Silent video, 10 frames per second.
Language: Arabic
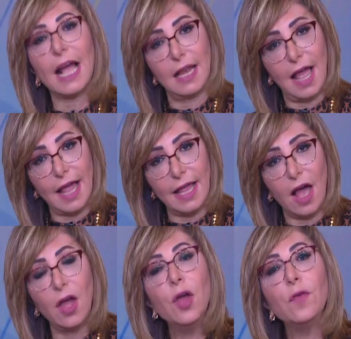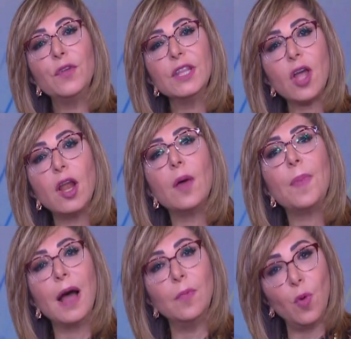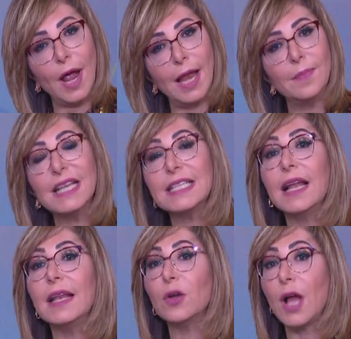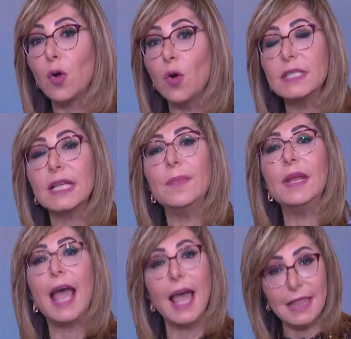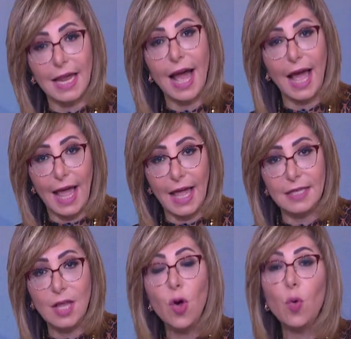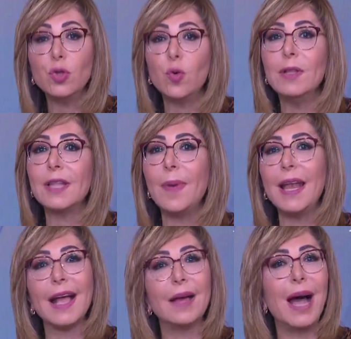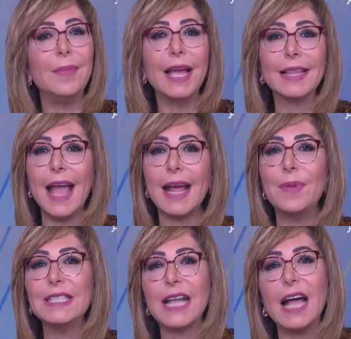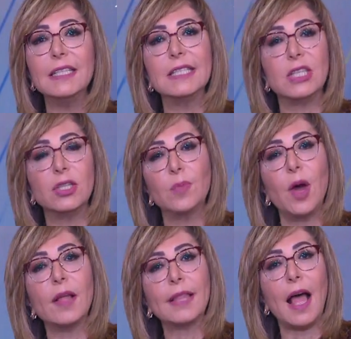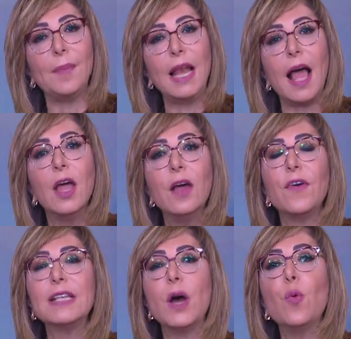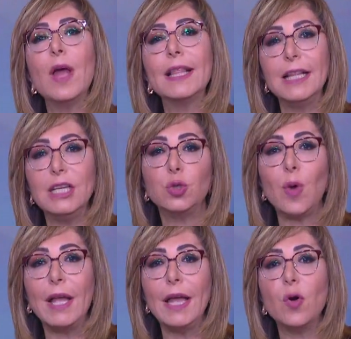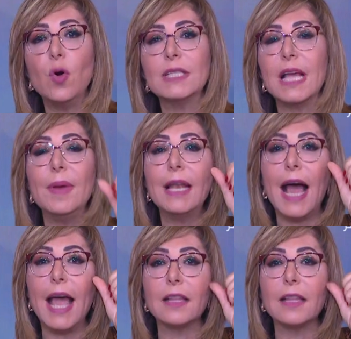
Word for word: الهيئه في طلب اموال مثلا كجزء من هذا العائد وتقول طب انا يا جماعه محتاجه بس عندي استثمارات هعملها فزود لي شويه جزء من عائد